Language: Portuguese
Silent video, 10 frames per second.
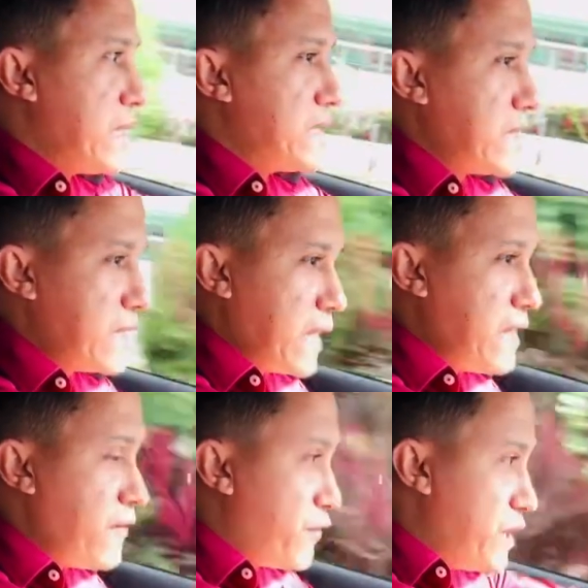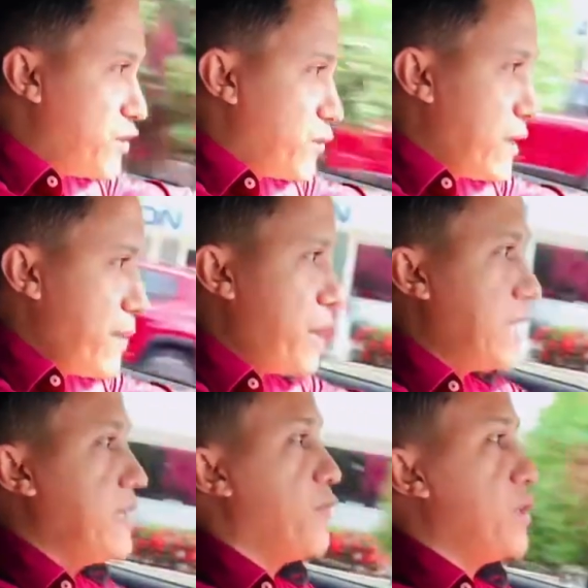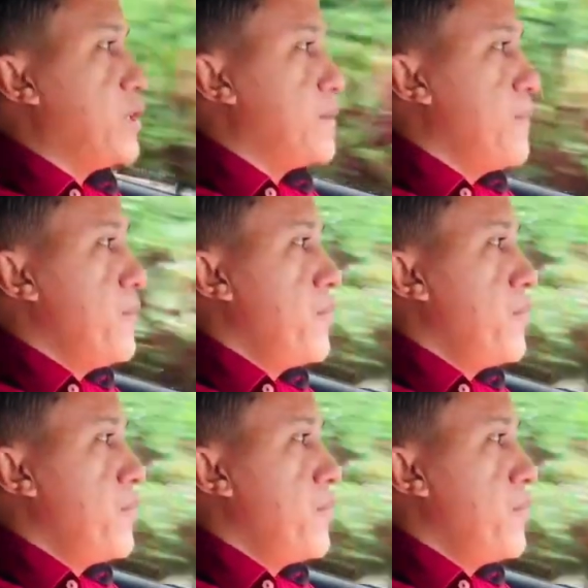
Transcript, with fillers: se atentar aí na frente, ó. repara aí na frente.